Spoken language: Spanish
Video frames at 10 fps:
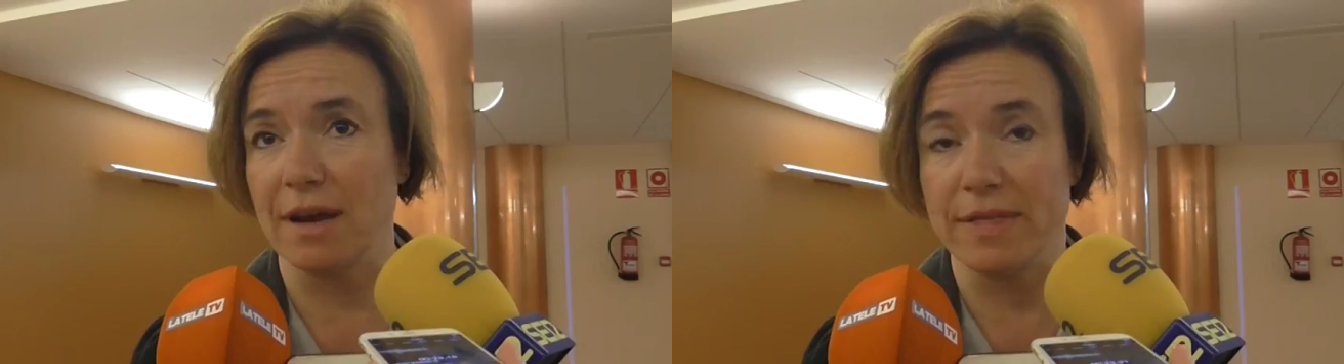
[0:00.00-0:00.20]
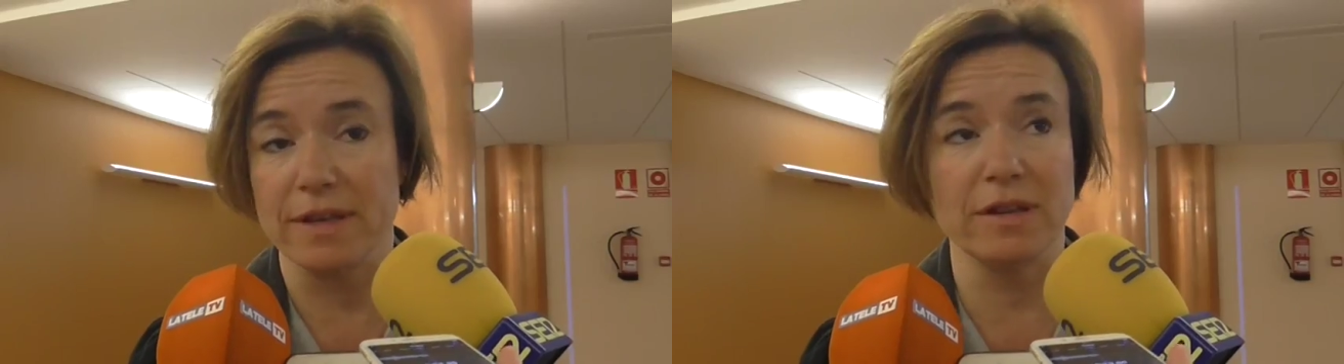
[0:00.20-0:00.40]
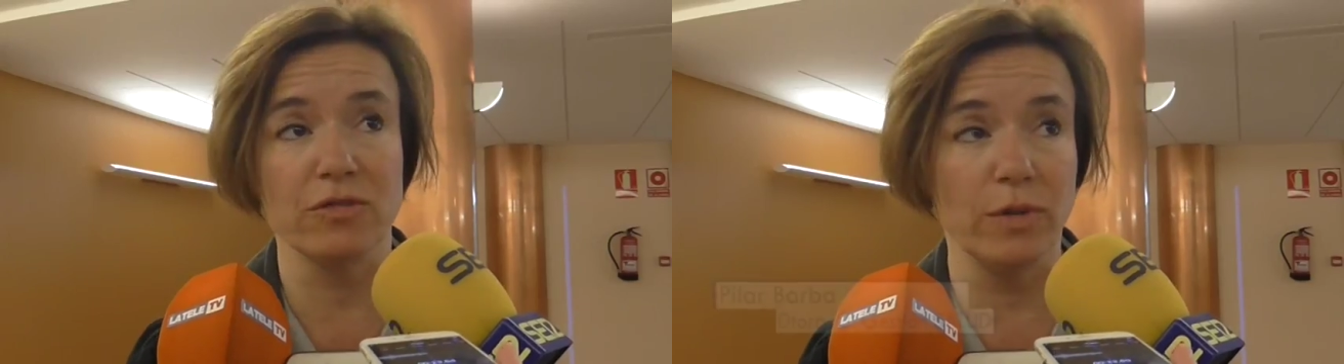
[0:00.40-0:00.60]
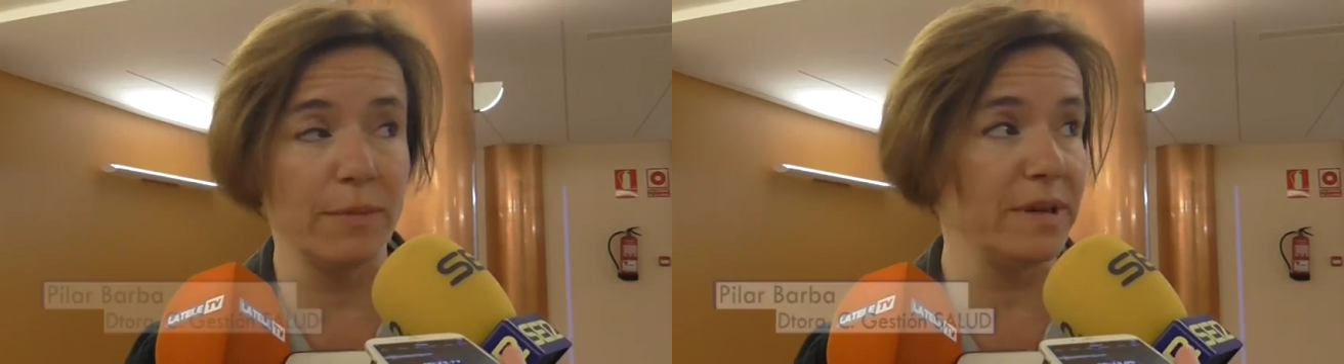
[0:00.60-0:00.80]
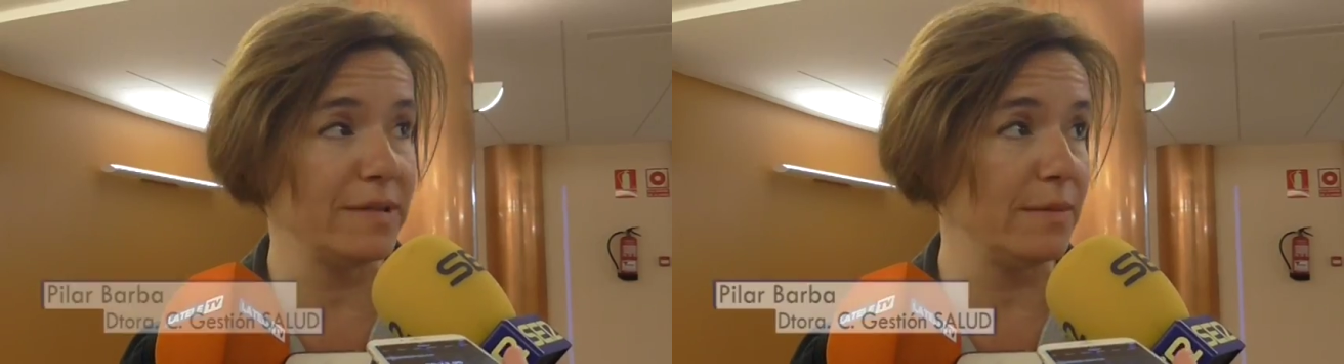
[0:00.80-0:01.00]
que a veces es muy
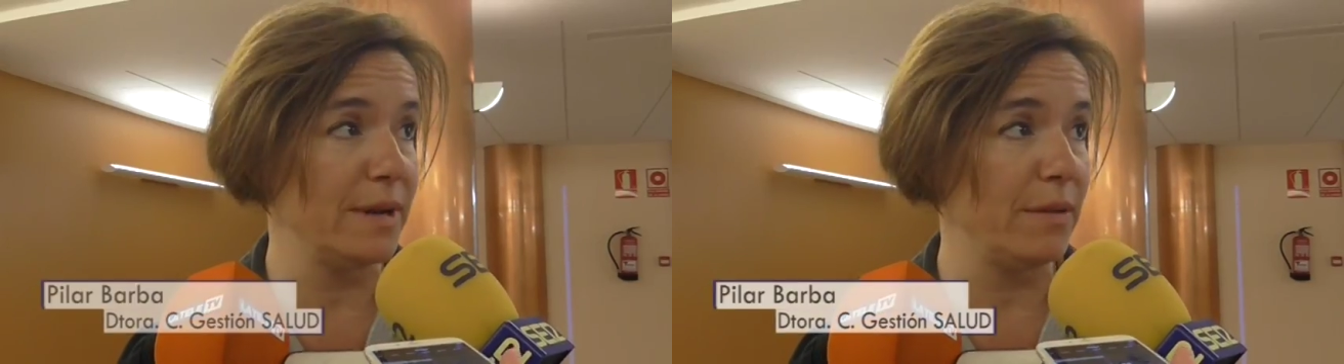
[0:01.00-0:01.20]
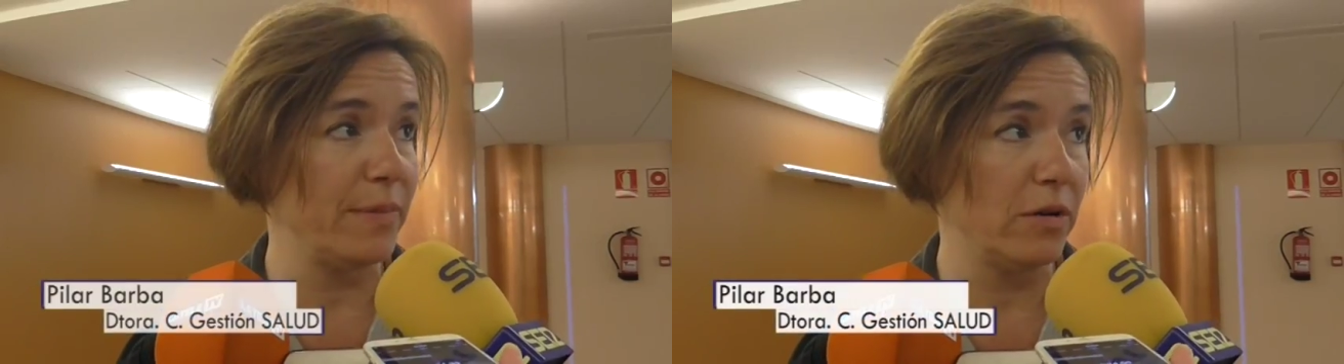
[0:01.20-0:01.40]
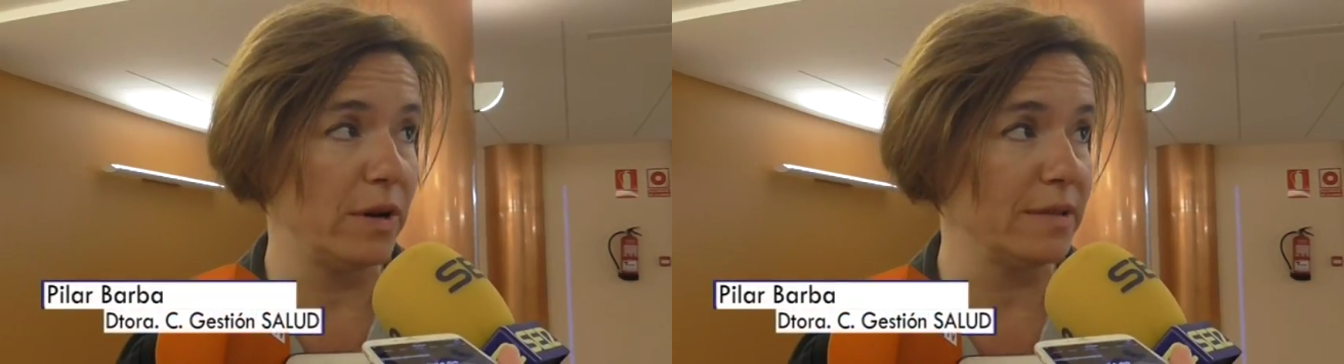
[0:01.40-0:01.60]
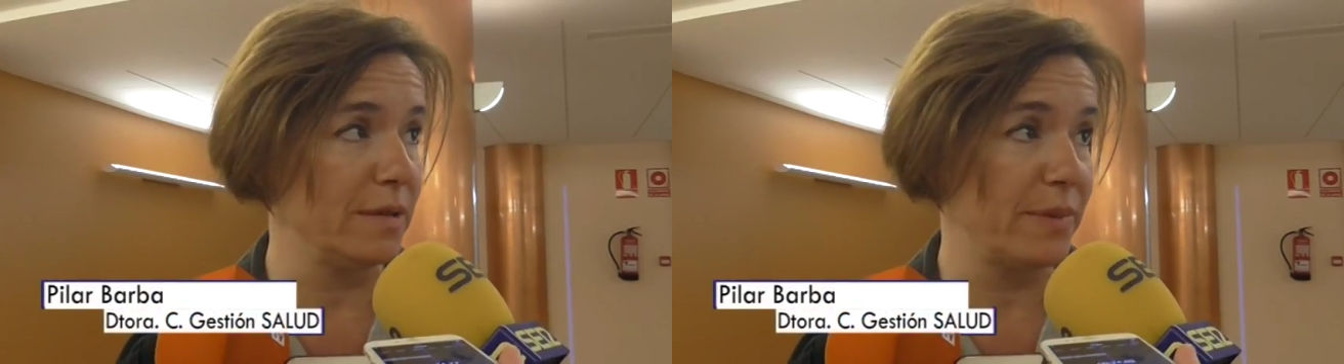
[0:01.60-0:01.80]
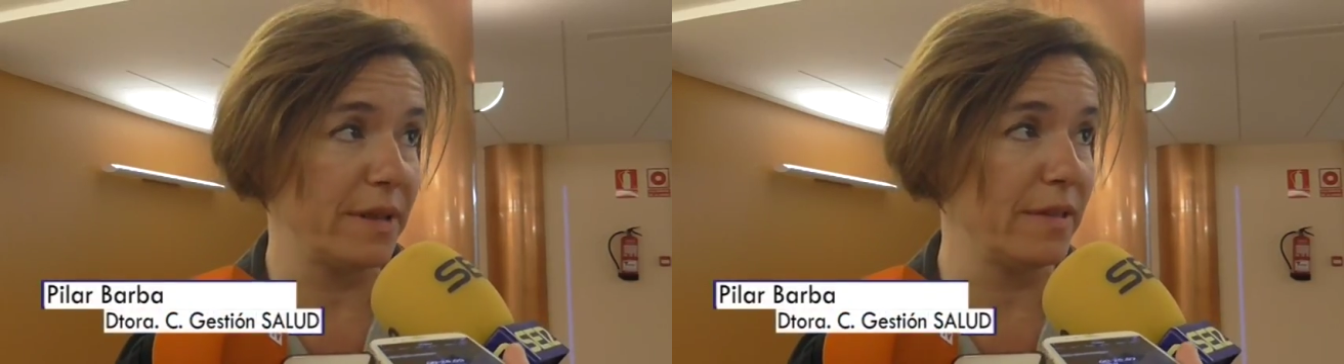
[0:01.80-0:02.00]
invisible, pero es
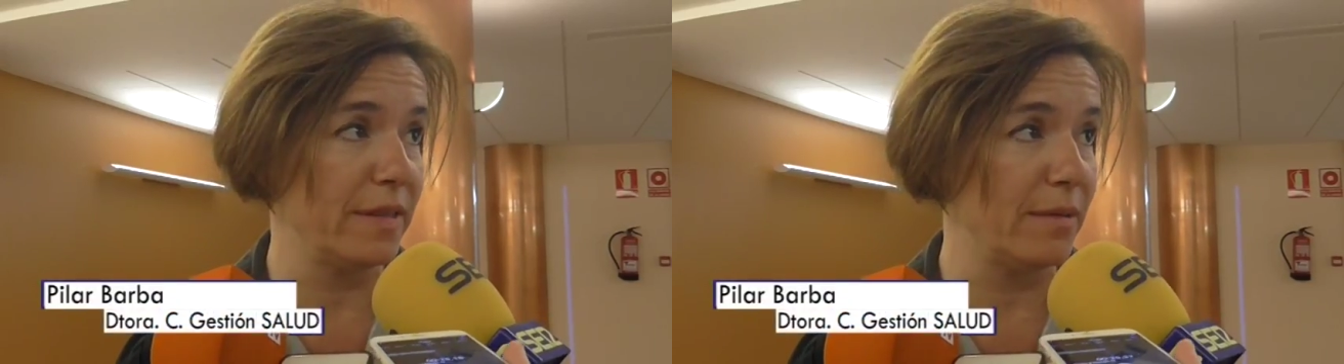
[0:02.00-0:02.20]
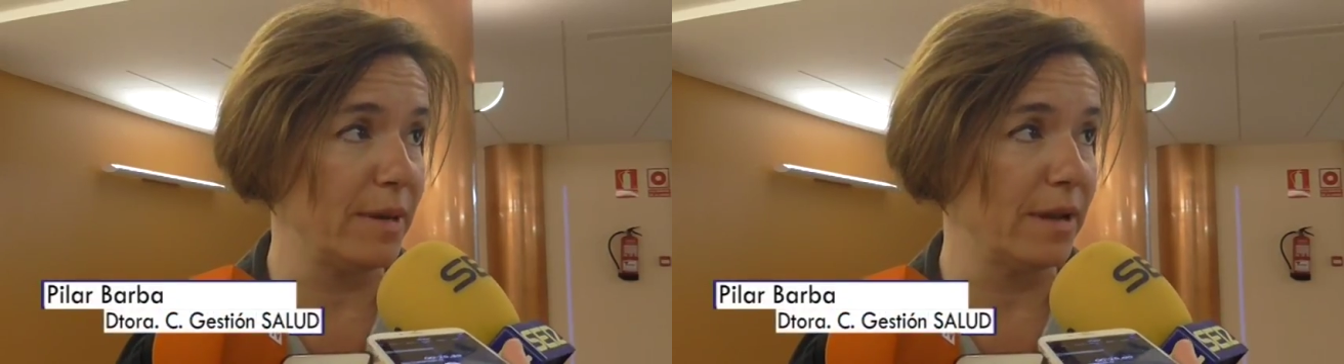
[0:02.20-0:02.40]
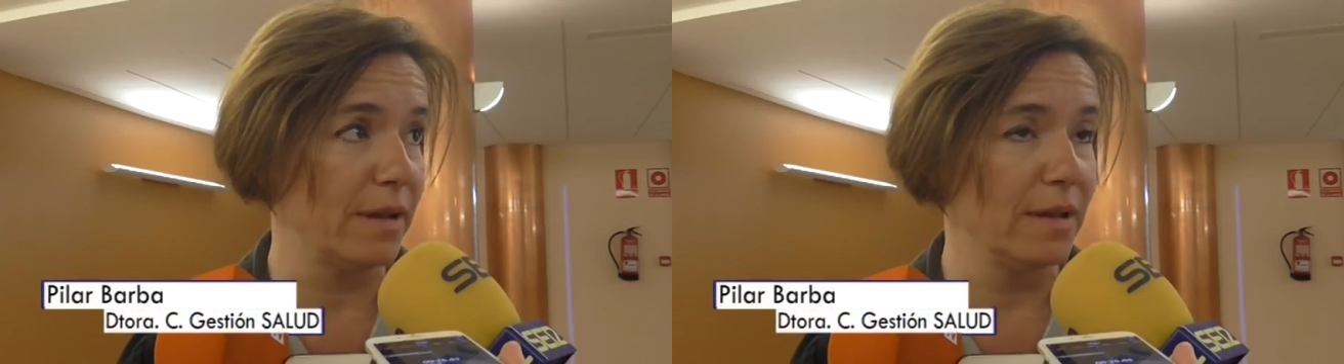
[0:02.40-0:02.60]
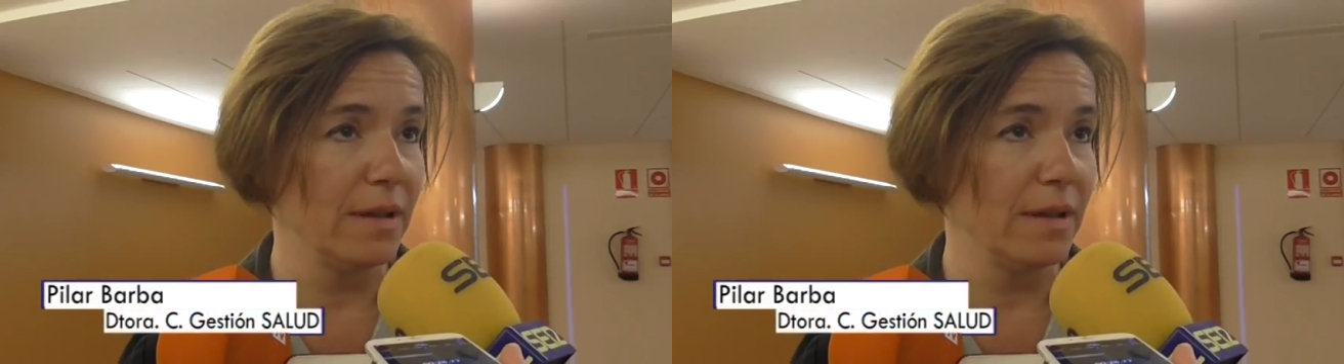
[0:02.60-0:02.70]
imprescindible